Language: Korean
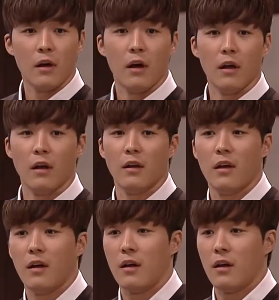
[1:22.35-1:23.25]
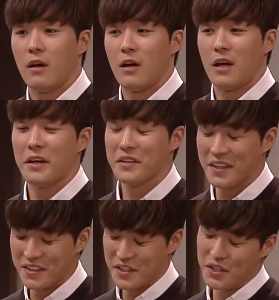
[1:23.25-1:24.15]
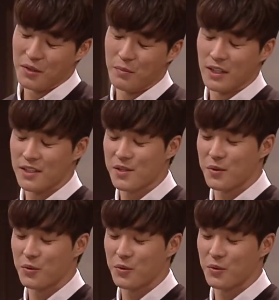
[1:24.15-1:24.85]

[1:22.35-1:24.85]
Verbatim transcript: 아, 아, 나 이지훈만 네 있으면